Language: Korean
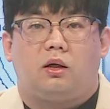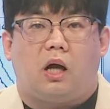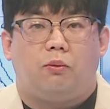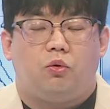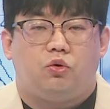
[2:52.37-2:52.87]

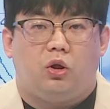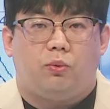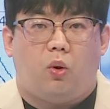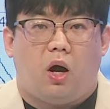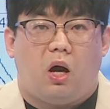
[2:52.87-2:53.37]

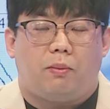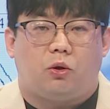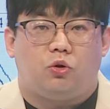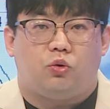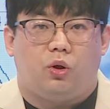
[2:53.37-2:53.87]
강풍주의보가
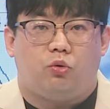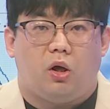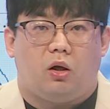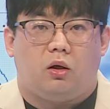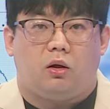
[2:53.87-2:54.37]
발효 중이고요.